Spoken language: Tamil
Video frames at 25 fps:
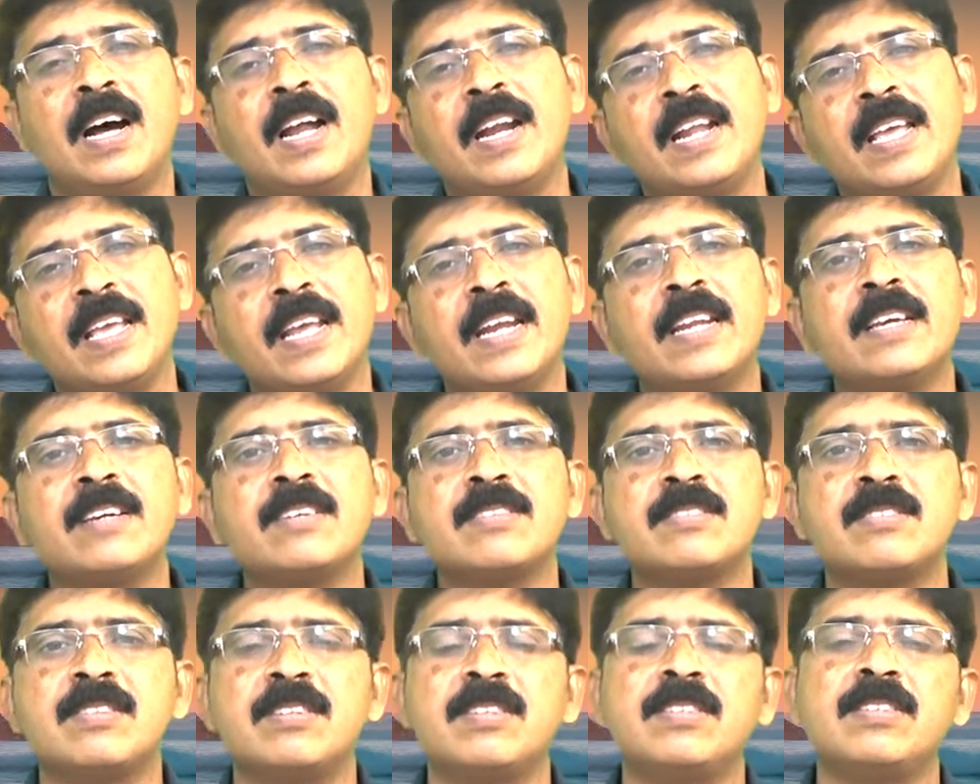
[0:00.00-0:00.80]
ஆனால்
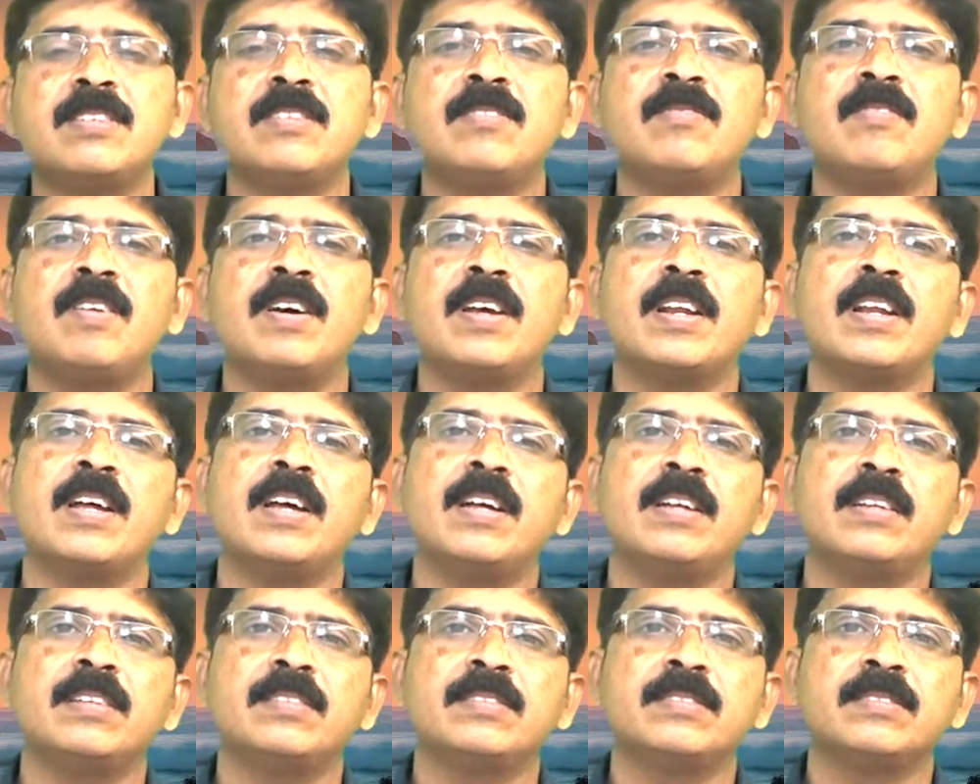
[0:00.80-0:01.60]
எனக்கு
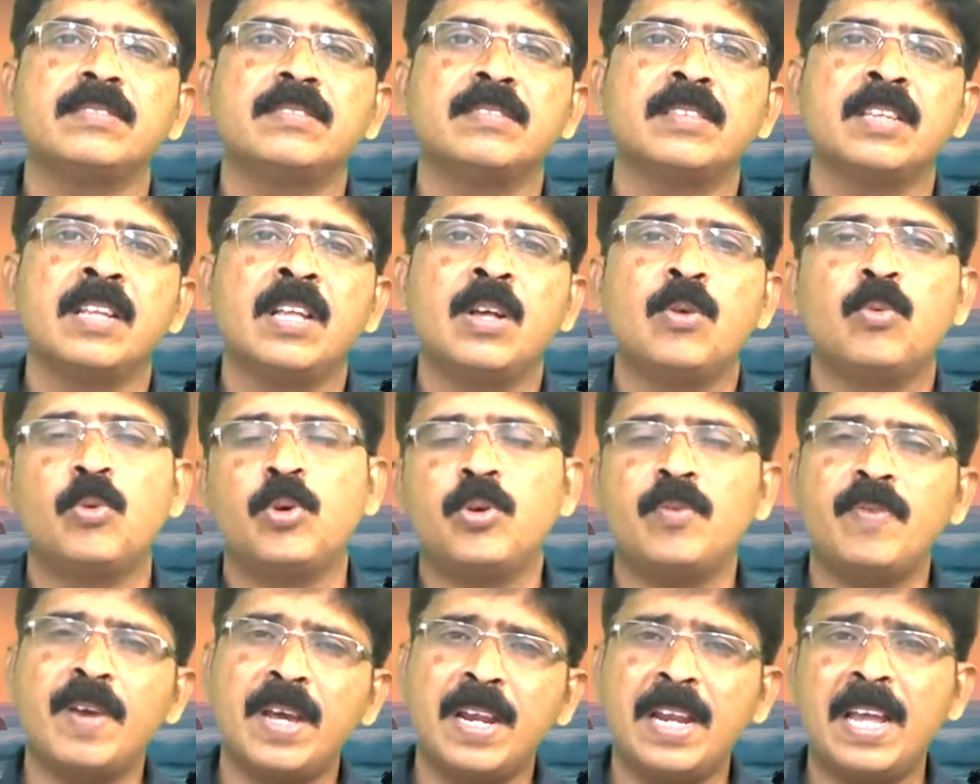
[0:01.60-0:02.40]
செஞ்சிருவாரா
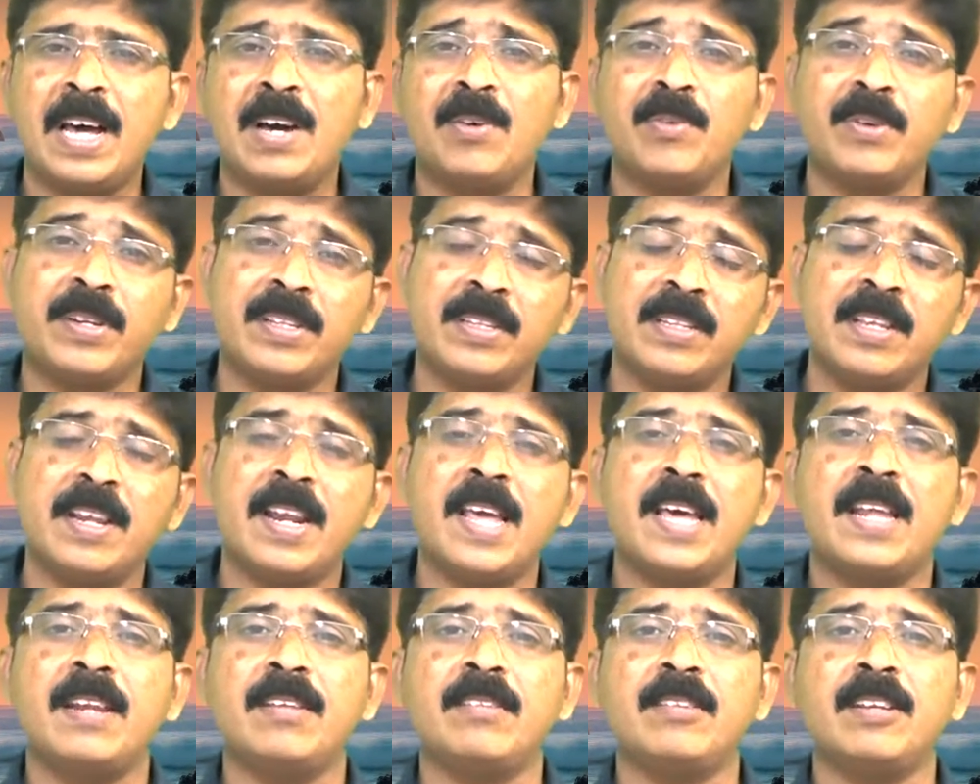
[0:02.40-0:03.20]
ஒருவேளை அவர் இந்த
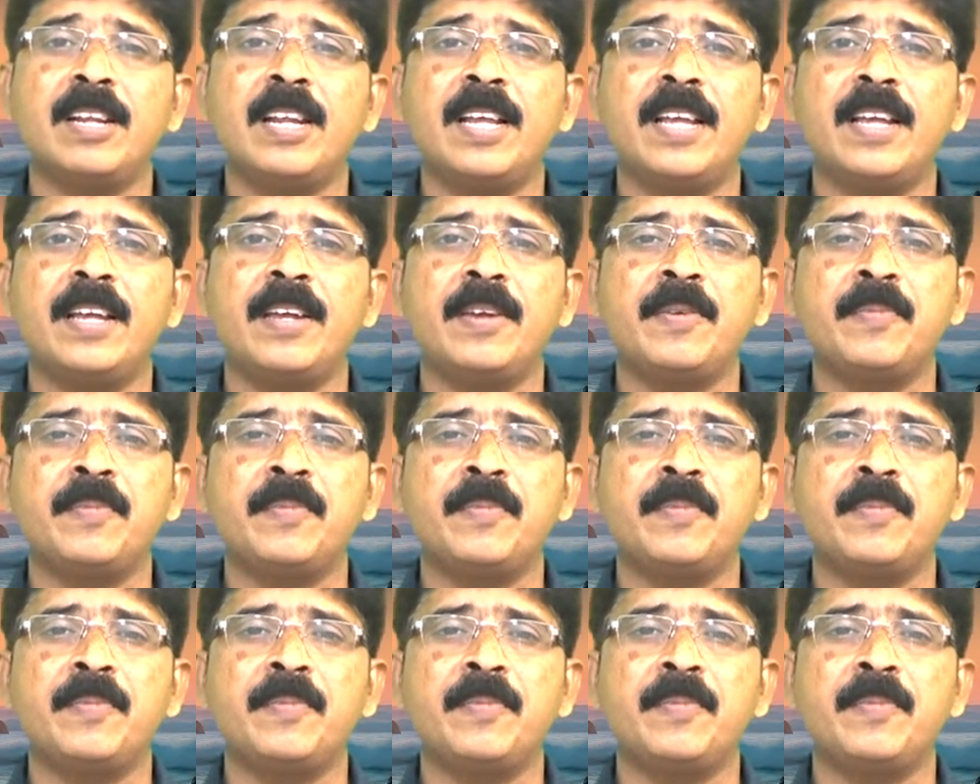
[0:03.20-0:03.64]
நேரத்தில்